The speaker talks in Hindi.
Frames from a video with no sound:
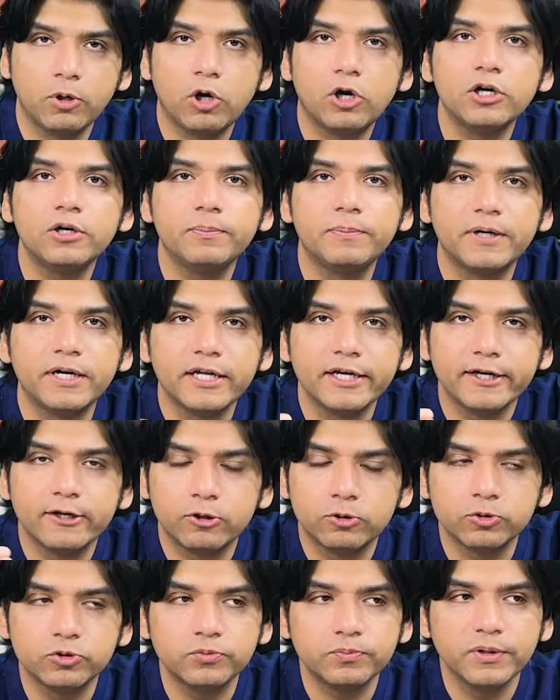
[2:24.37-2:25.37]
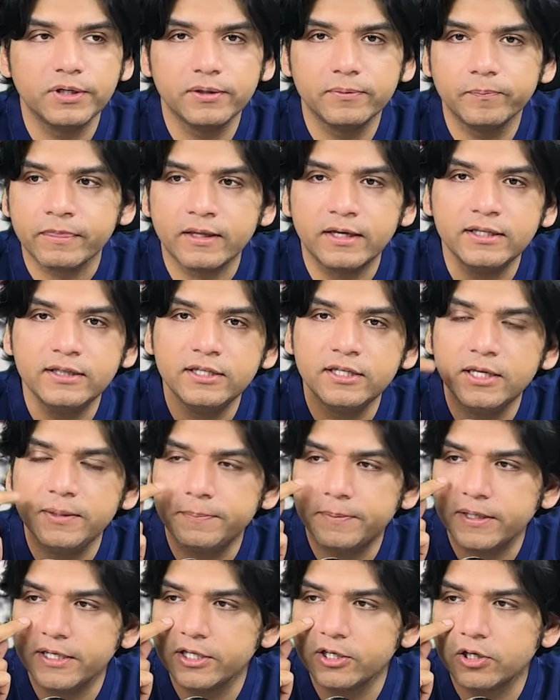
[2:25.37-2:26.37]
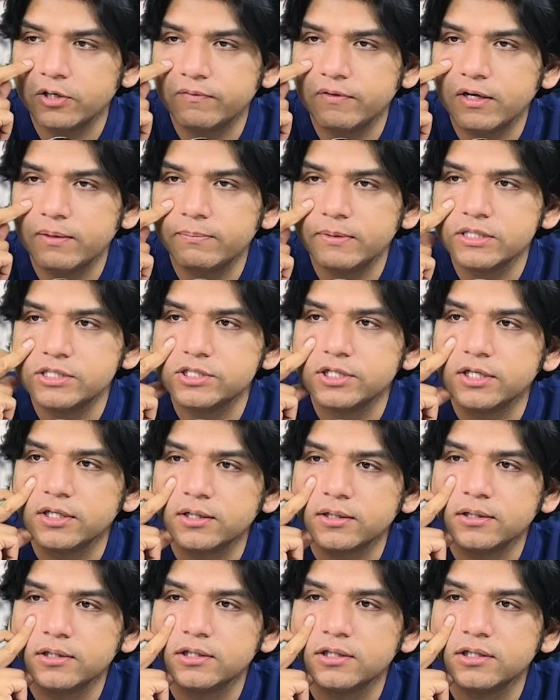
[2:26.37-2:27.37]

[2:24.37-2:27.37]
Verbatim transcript: प्लॉट पड़ा है और उसमें गंदगी पड़ी है और वहाँ मच्छर